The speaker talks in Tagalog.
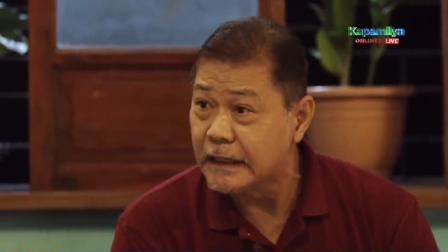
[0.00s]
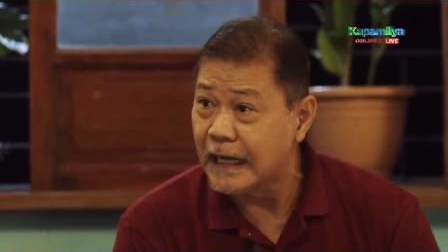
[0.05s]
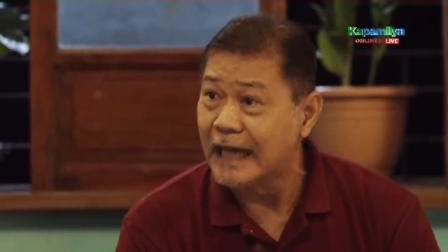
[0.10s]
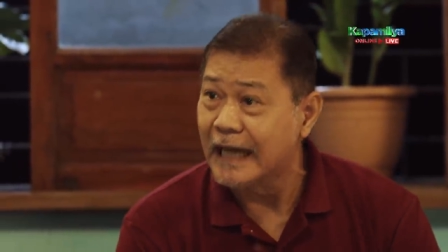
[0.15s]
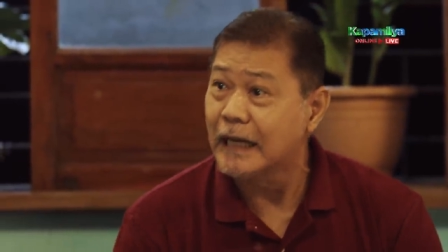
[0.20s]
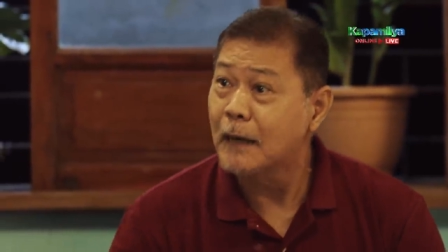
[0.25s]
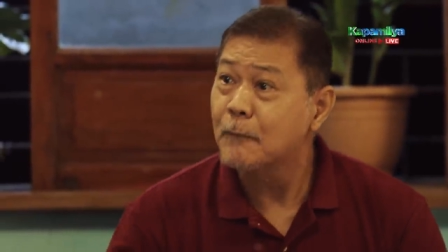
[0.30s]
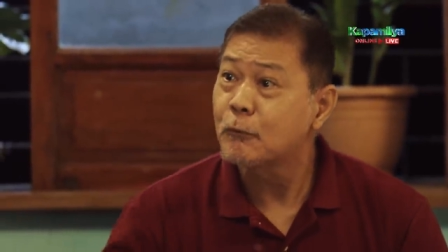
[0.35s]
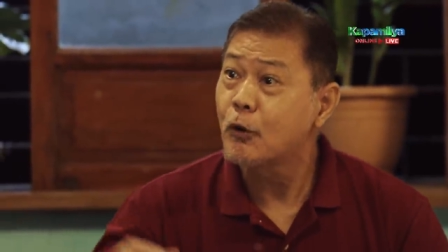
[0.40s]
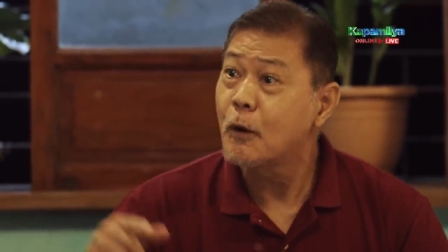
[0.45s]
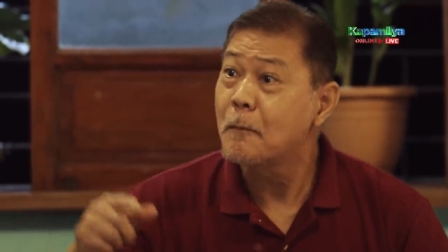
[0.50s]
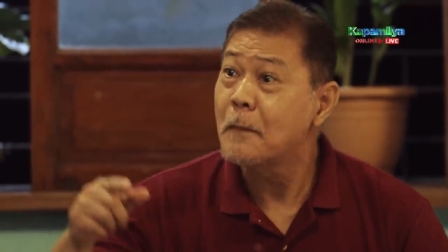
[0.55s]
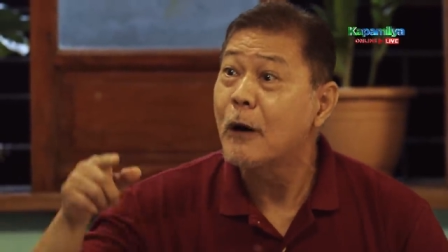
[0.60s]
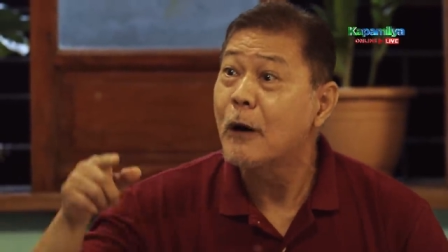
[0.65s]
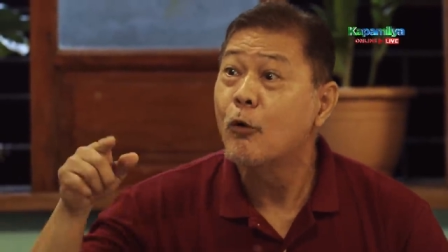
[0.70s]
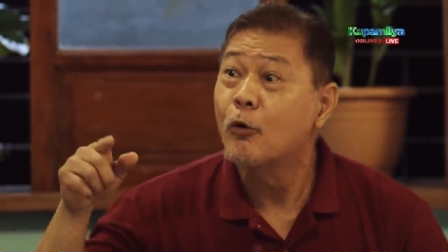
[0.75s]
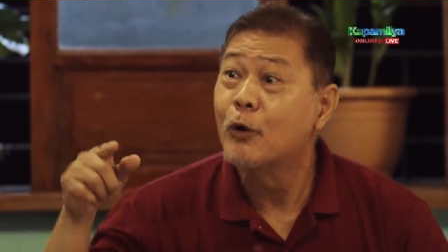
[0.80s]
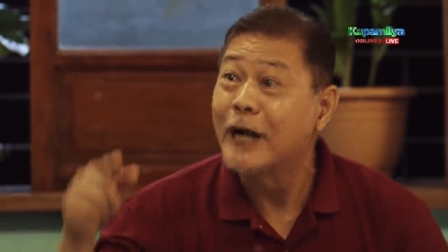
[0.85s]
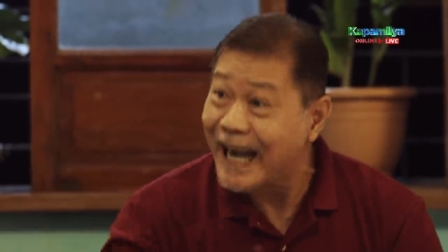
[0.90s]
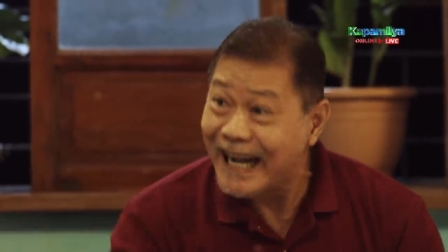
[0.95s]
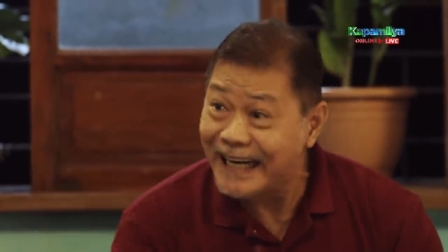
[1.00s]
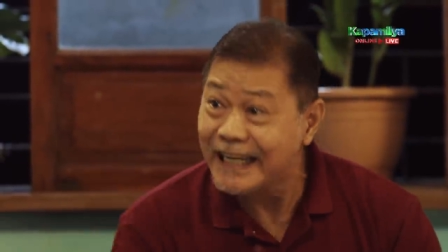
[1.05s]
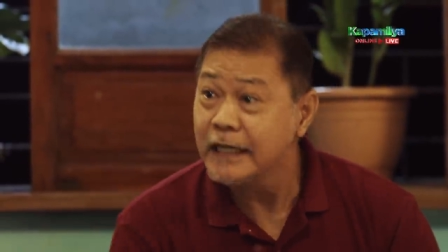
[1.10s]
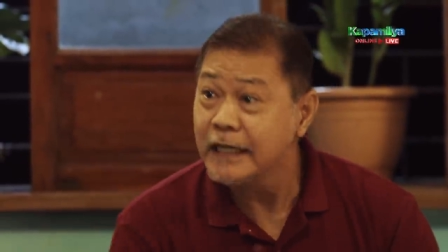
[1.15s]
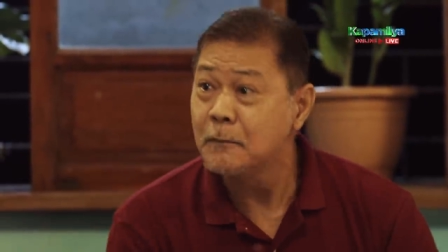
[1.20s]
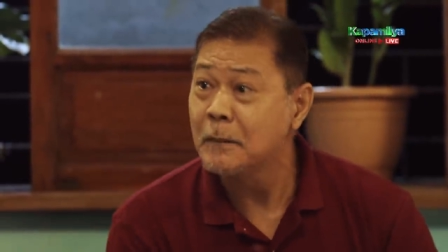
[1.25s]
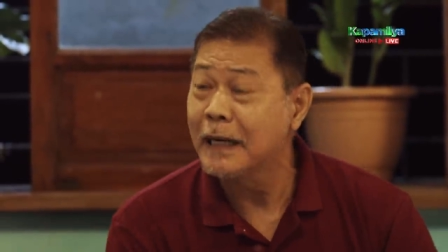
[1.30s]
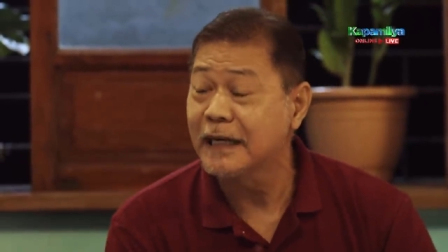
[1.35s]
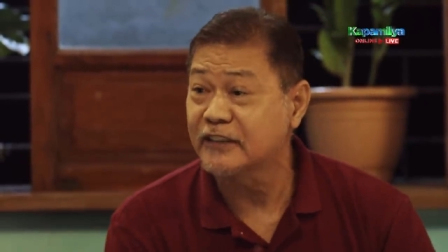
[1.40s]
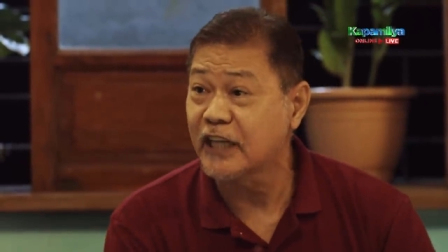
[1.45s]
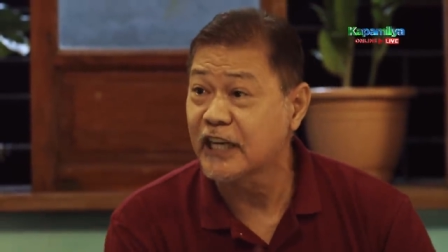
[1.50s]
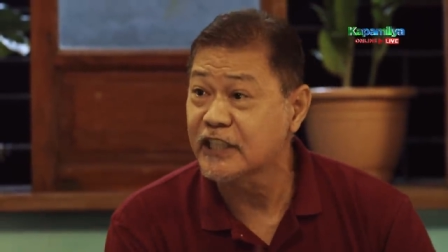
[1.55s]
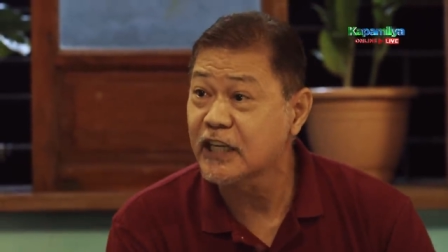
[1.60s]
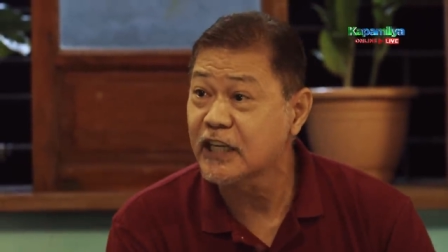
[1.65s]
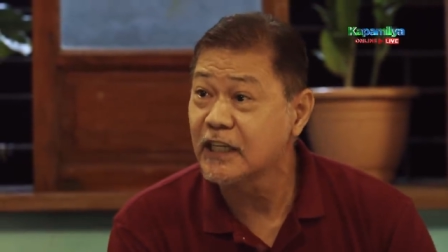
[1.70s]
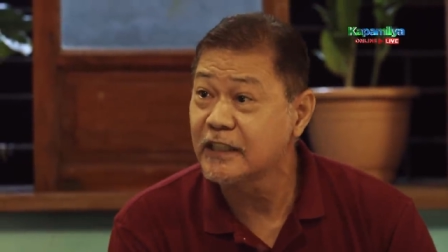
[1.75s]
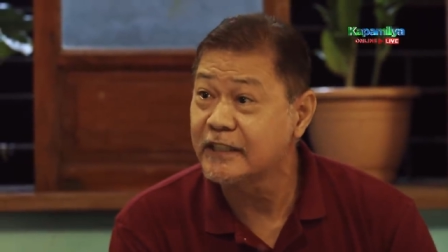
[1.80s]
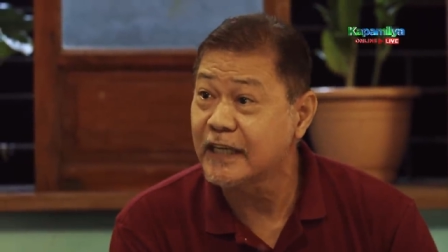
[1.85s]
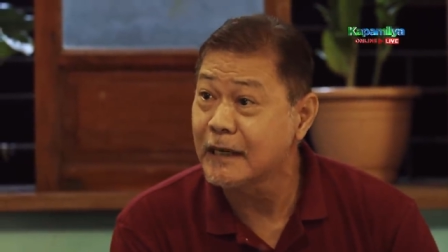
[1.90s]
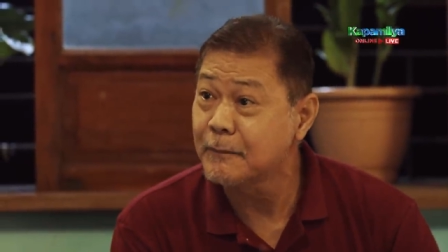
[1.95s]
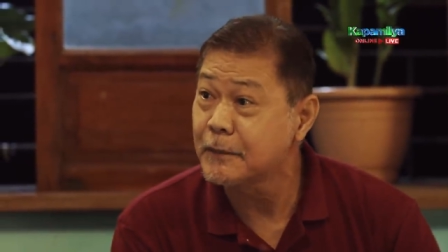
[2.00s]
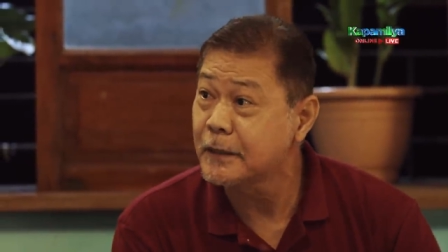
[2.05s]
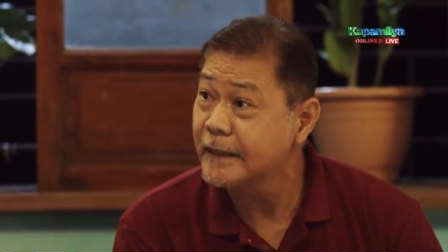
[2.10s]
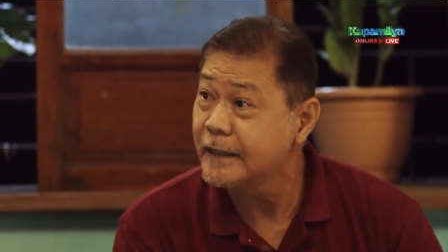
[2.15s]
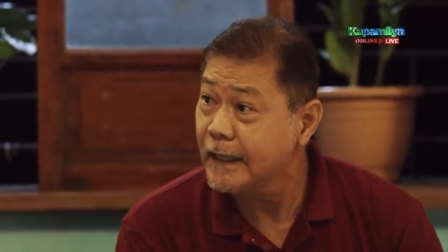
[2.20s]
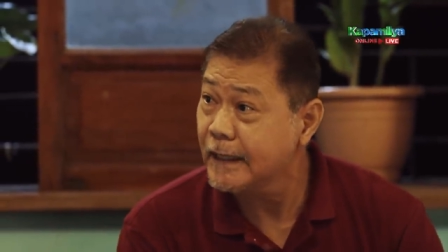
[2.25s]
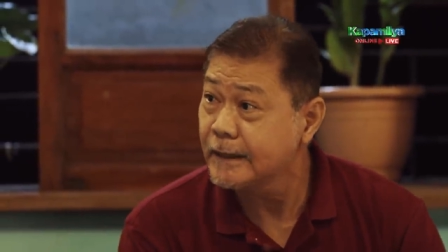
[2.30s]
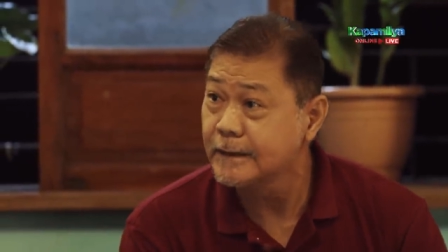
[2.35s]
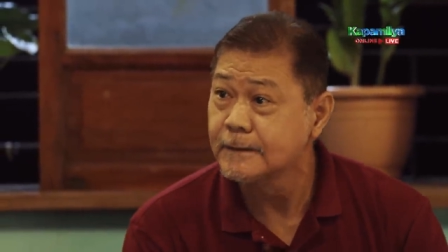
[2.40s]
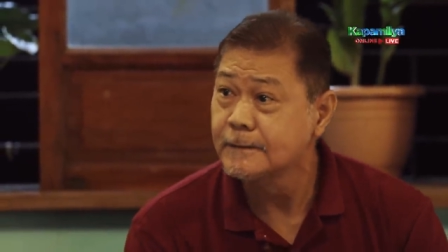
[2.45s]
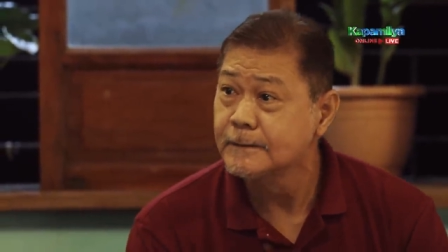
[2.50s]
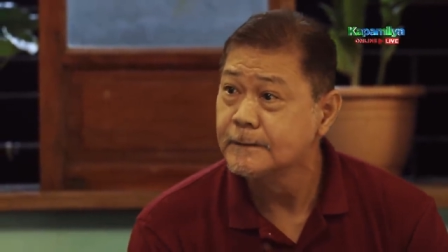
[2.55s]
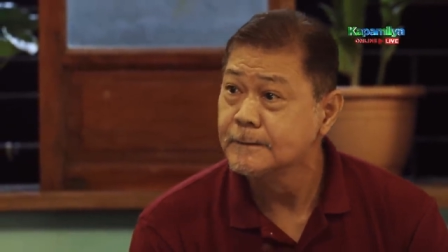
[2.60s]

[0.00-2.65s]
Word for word: Alam ko mga ugali ng mga tricycle driver na yan.